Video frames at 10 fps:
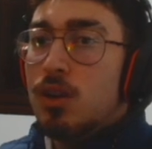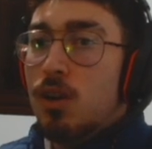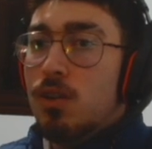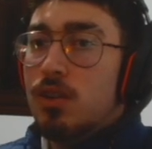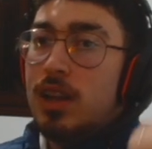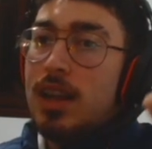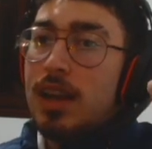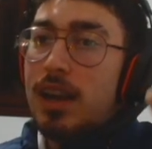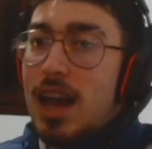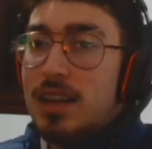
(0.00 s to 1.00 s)
Con
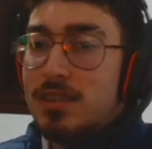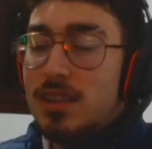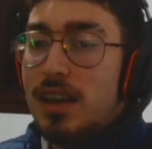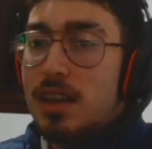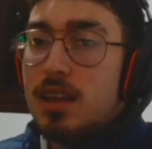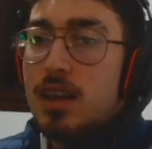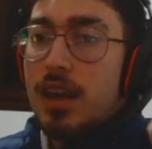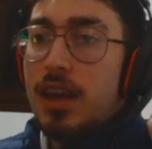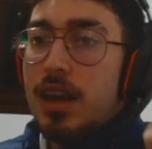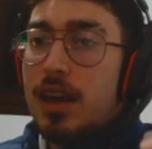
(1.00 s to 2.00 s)
clase,
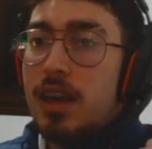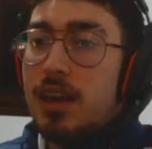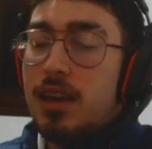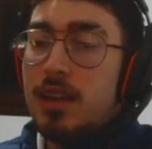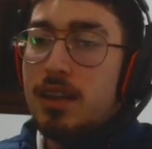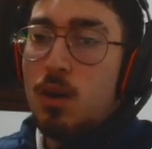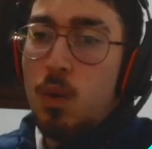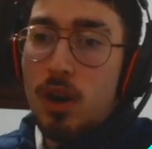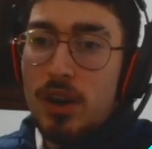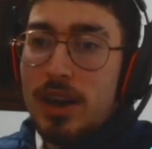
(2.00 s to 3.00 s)
eh,
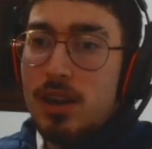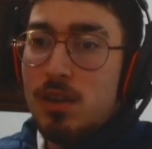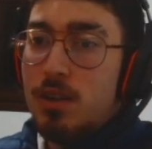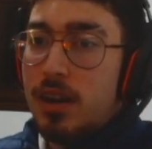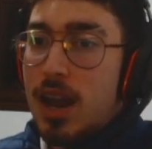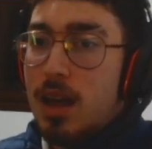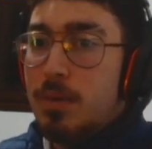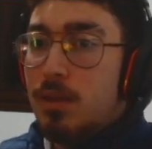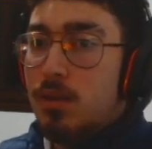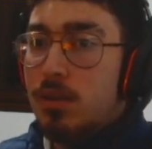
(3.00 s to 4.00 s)
juego aéreo,
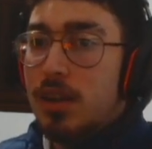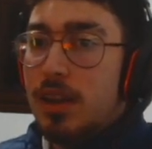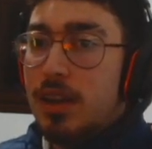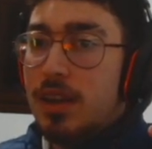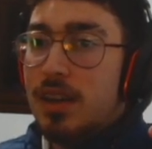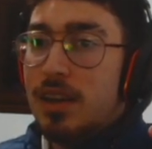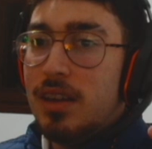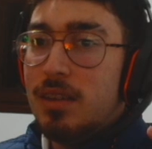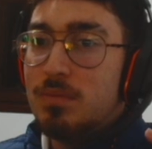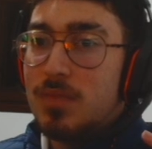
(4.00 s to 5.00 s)
rápido,
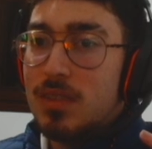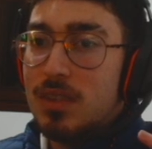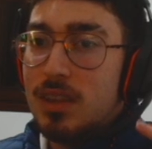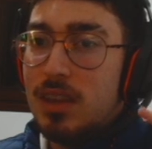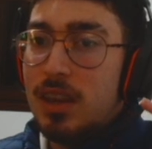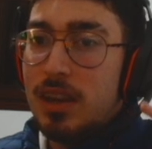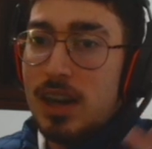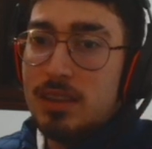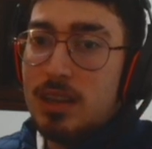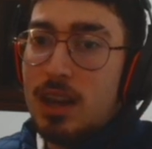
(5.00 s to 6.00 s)
eh, eh,
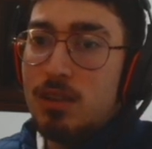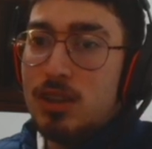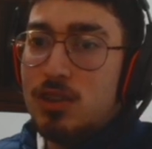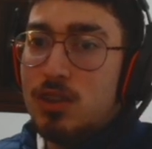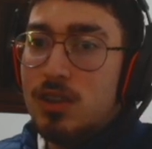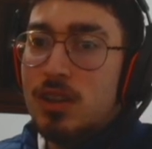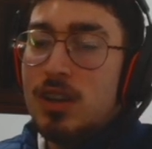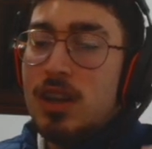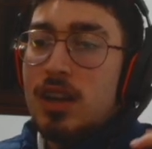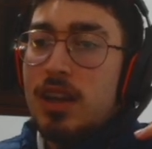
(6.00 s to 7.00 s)
clase ya lo he dicho.
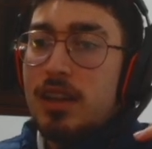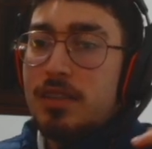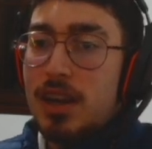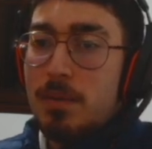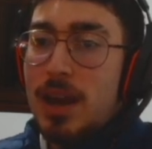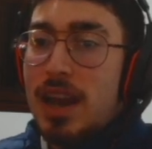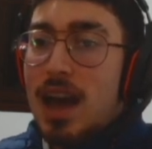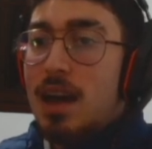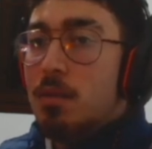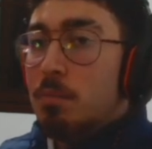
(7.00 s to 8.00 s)

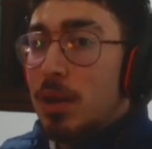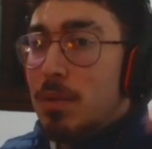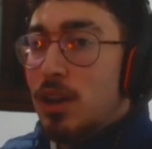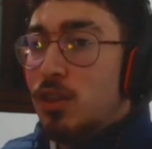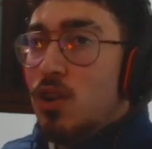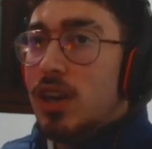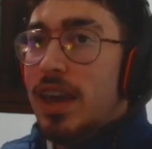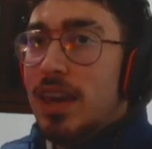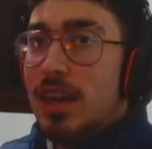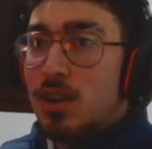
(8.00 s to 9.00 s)
Trivela, primer
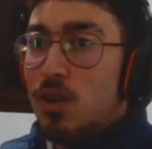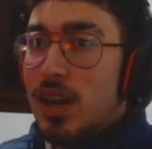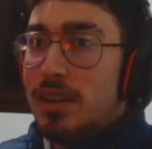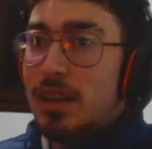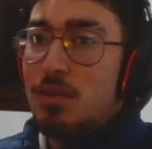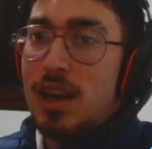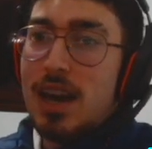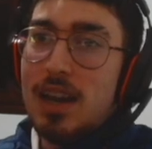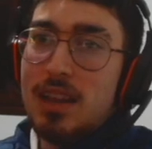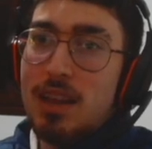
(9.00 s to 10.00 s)
toque y cohete y una
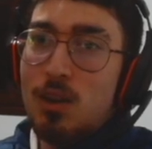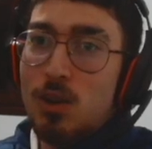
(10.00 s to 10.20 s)
carta de